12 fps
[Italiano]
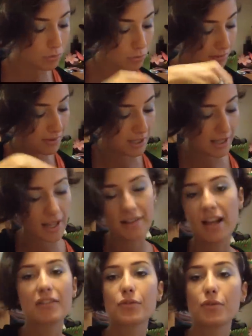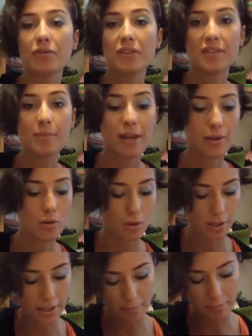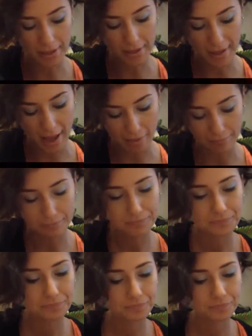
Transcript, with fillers: tutti e adesso vi spiego il perché